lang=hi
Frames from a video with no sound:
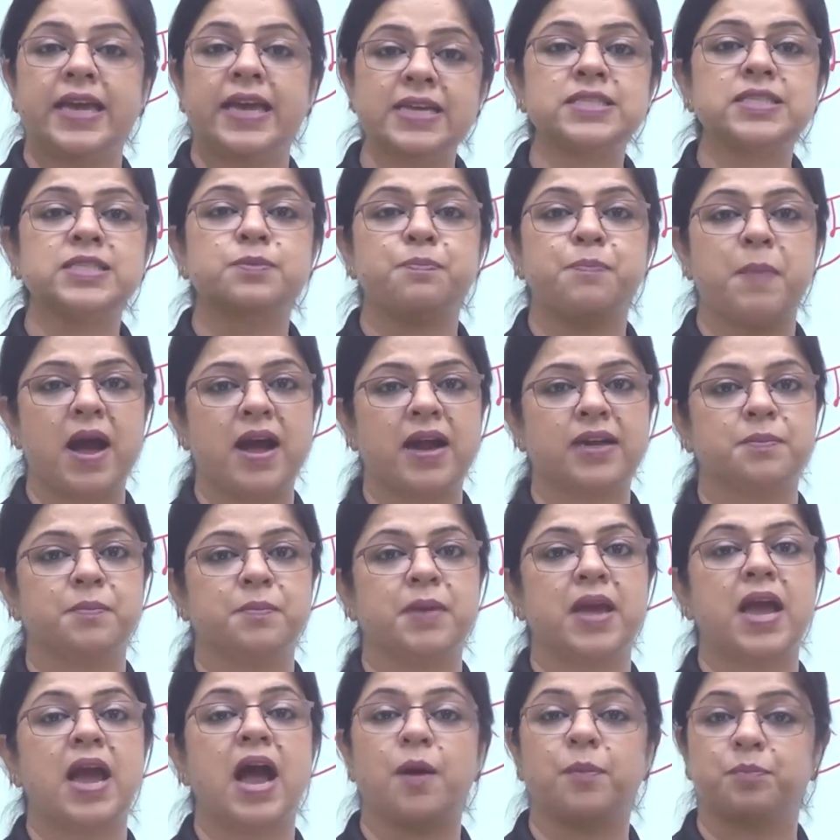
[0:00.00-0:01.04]
इस पाठ
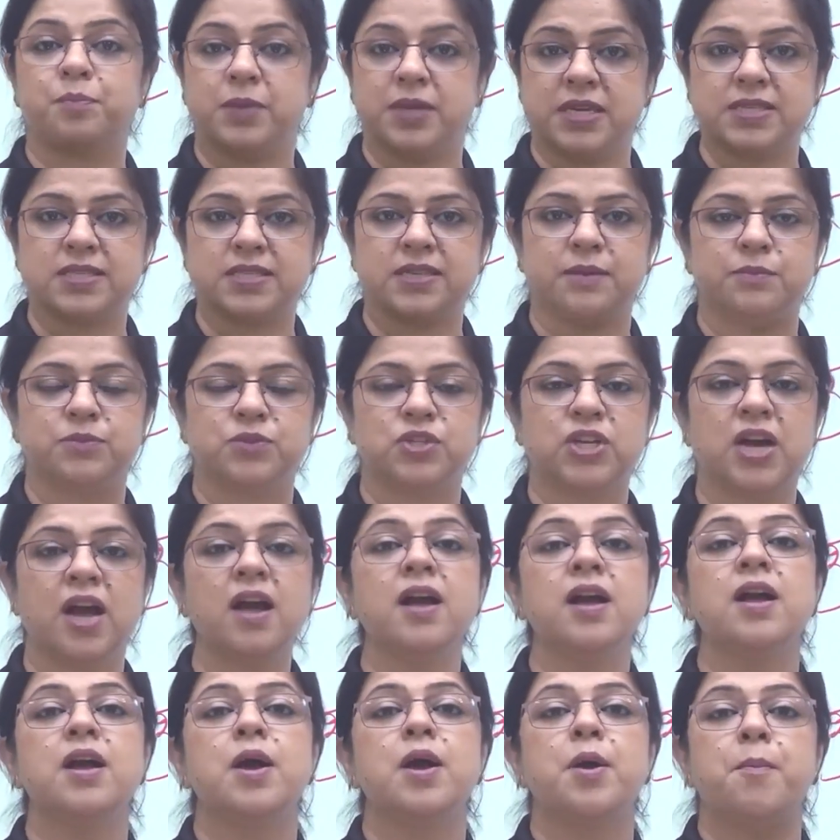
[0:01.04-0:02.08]
में आपने समझा
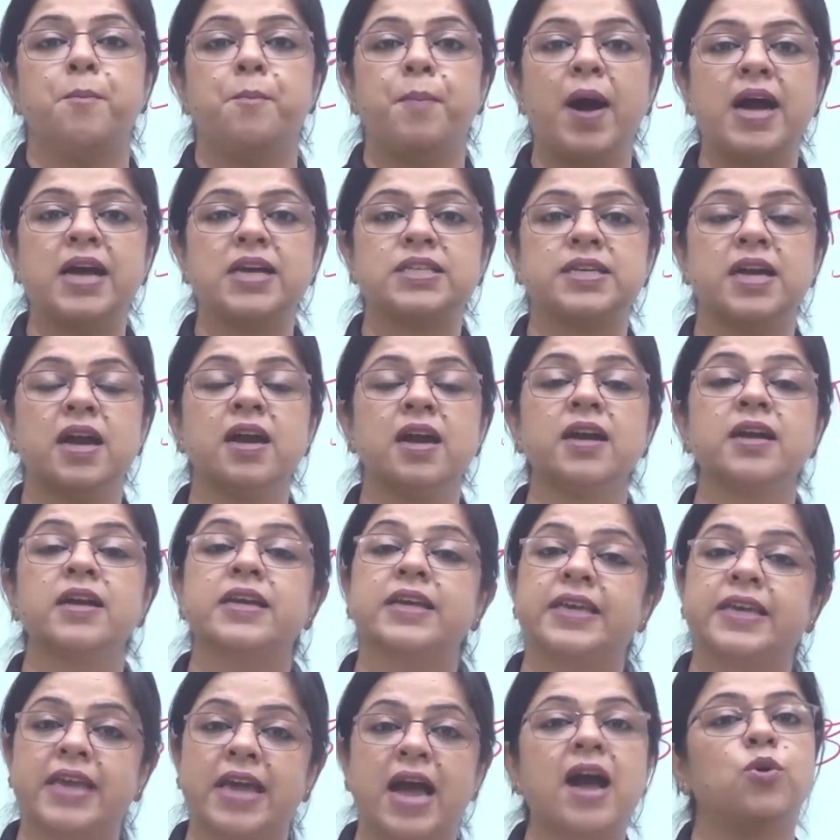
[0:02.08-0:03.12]
भाषा
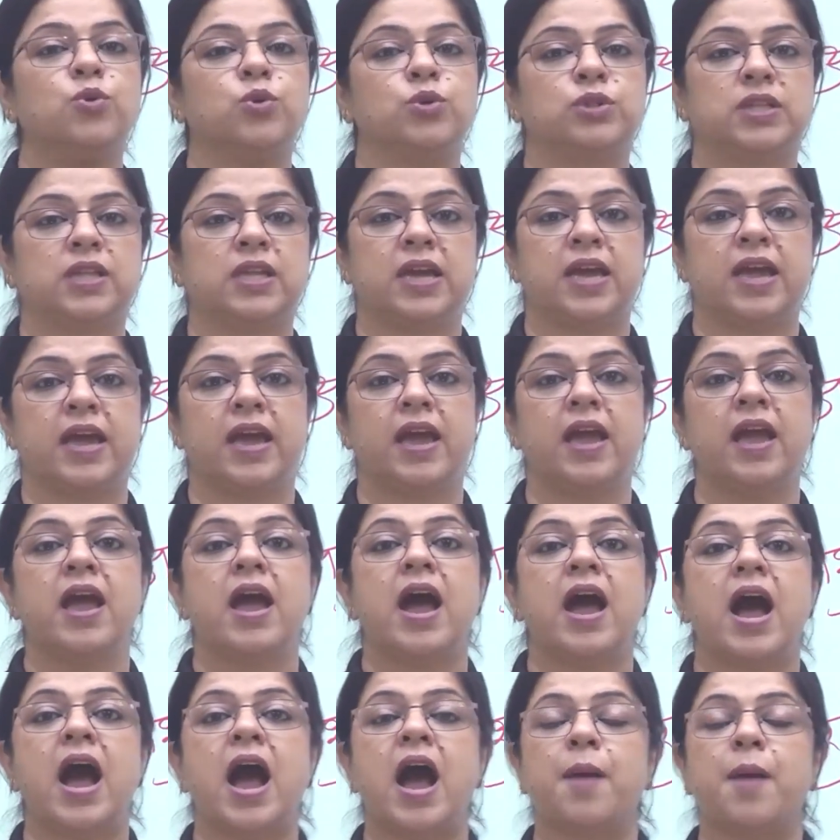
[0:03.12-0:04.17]
क्या होती है
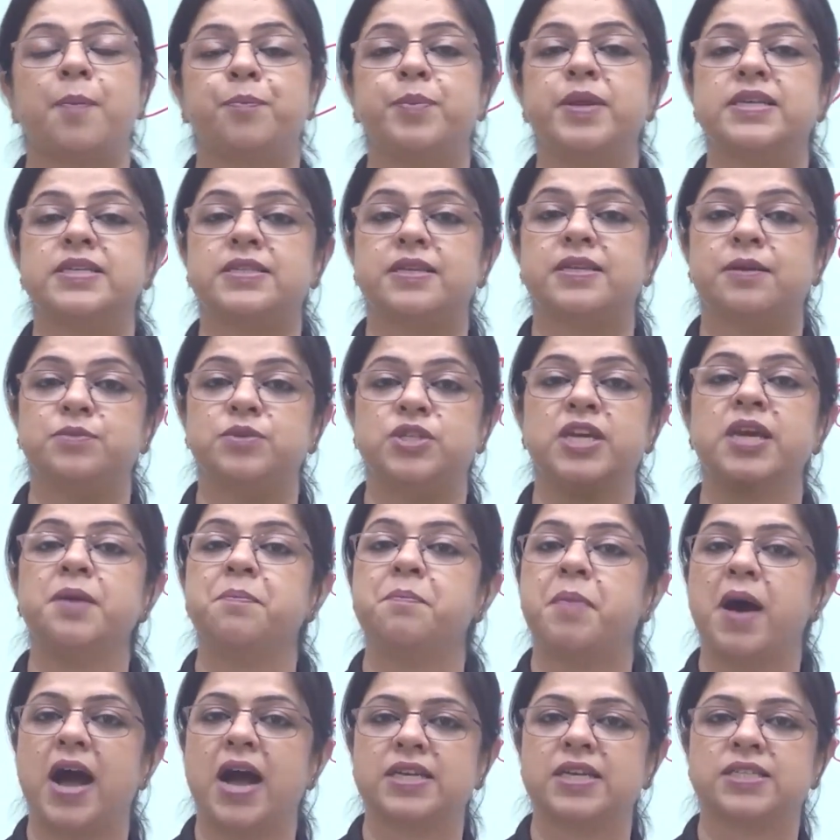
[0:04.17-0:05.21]
आपने समझे
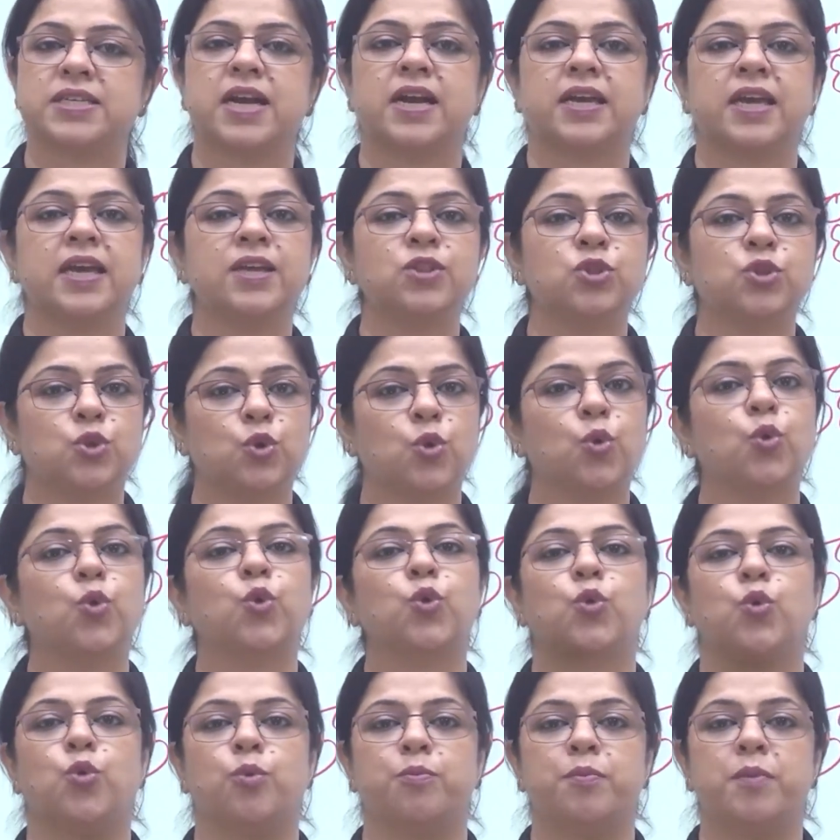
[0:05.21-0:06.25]
भाषा के दो
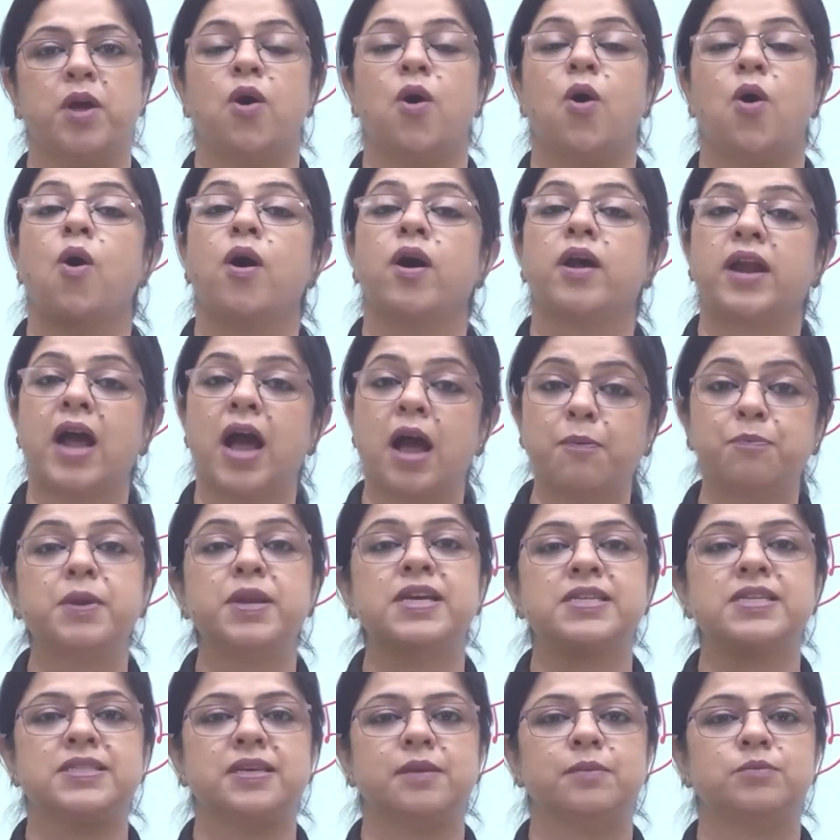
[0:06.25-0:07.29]
रूप और
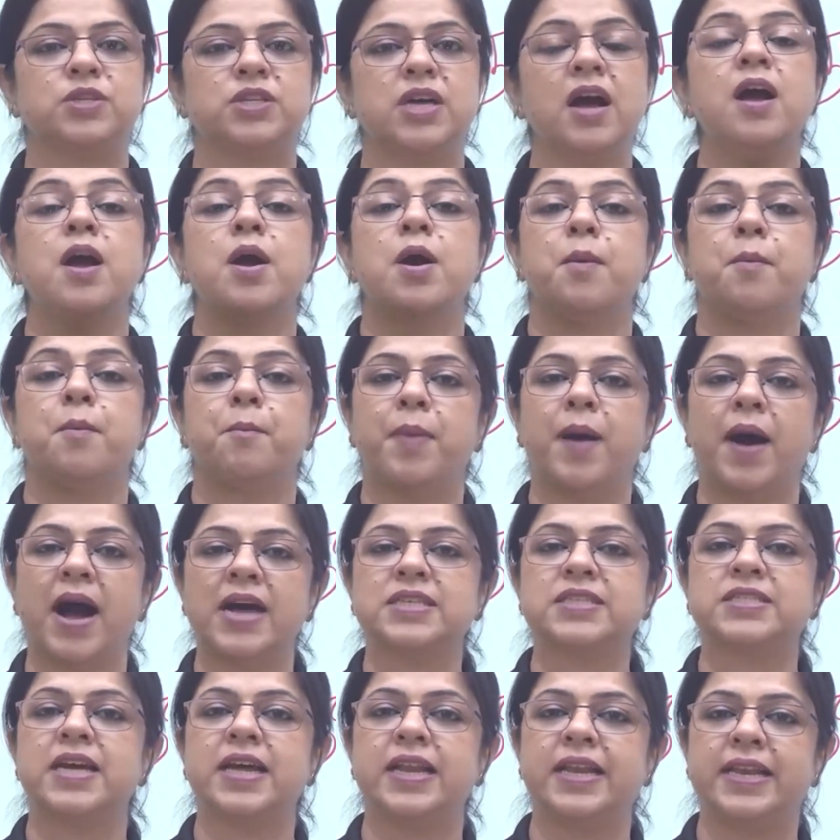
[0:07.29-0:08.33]
आपने समझा
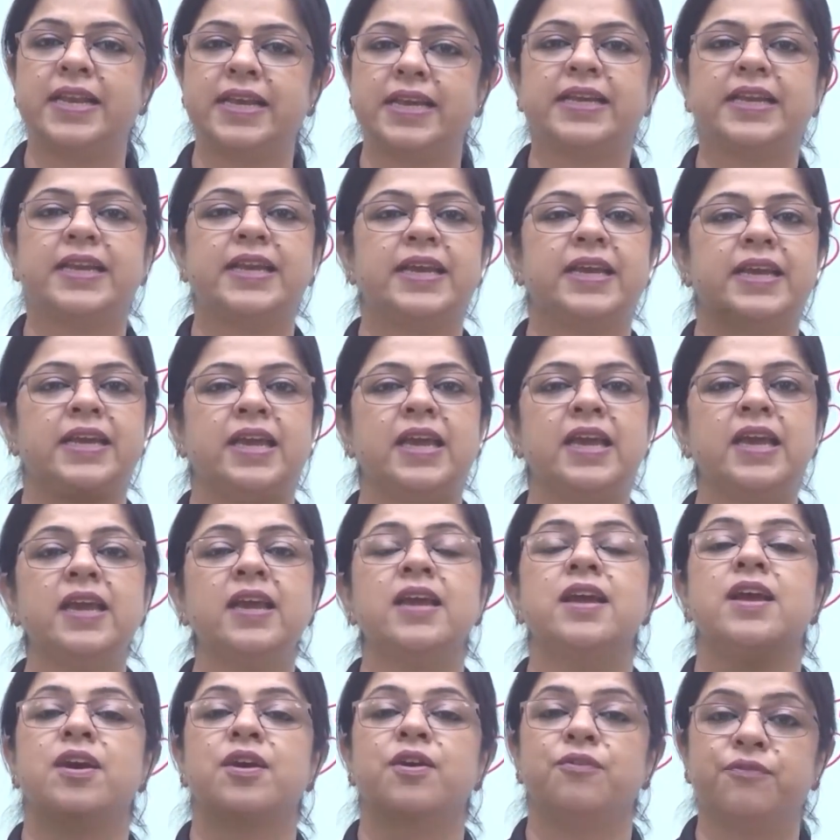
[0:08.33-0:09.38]
भाषा लिखने की
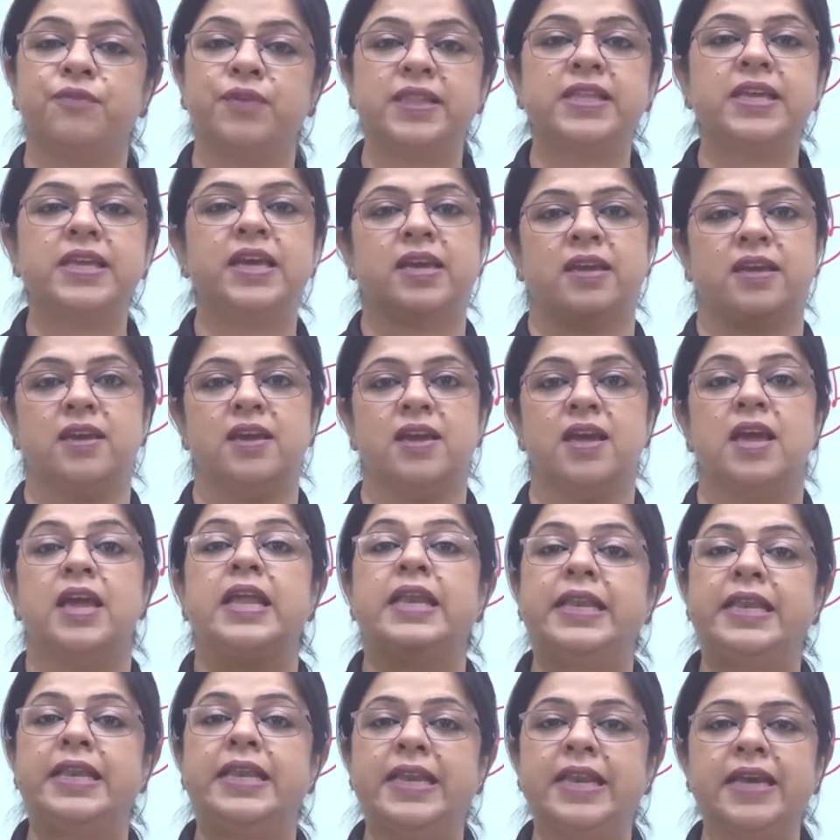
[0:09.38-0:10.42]
विधि
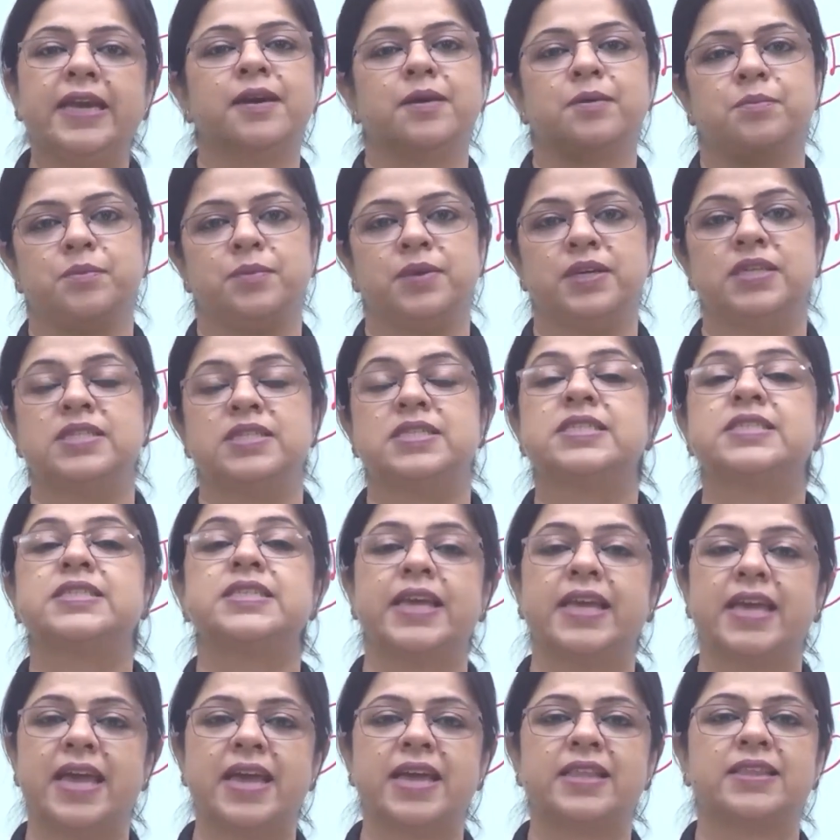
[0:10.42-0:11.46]
नियम जिसे
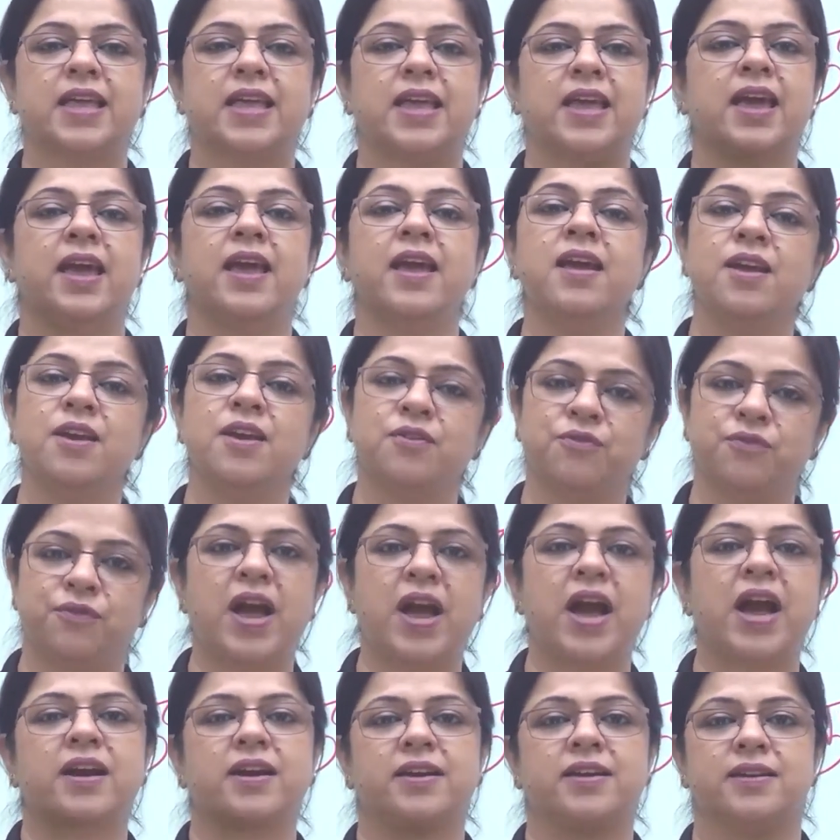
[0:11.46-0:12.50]
कहते हैं
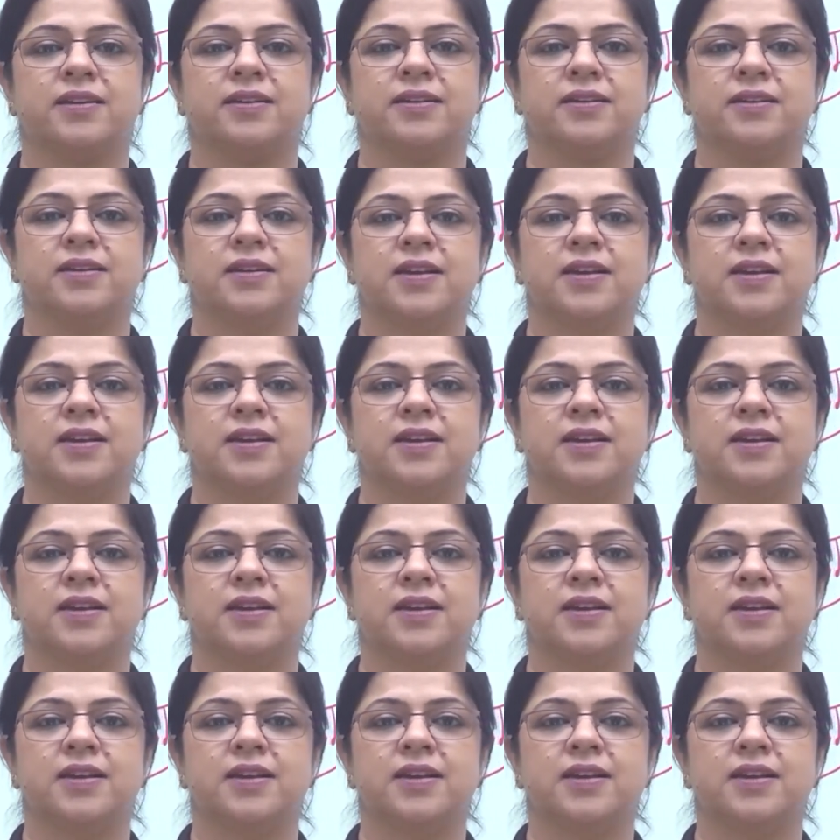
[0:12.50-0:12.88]
व्याकरण